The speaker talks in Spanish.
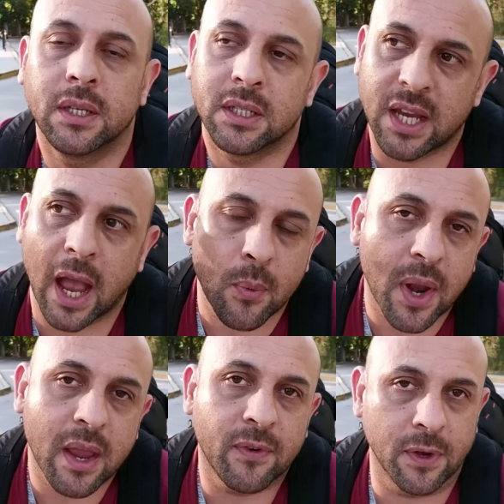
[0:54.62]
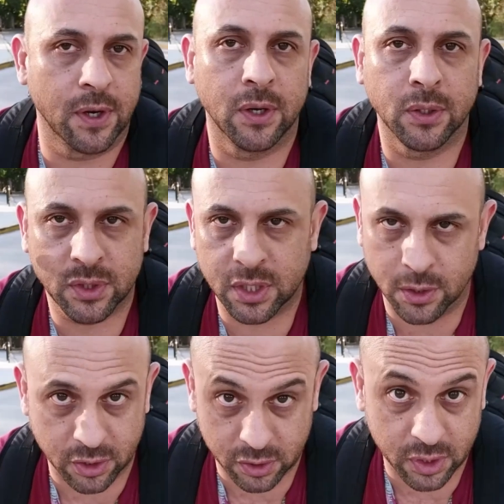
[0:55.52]
ya un iPhone 11,
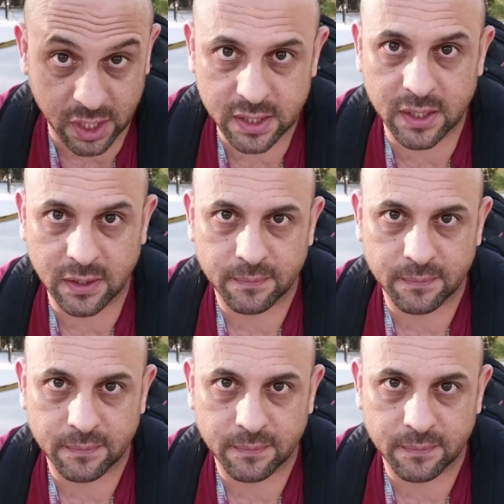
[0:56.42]
12 o 13.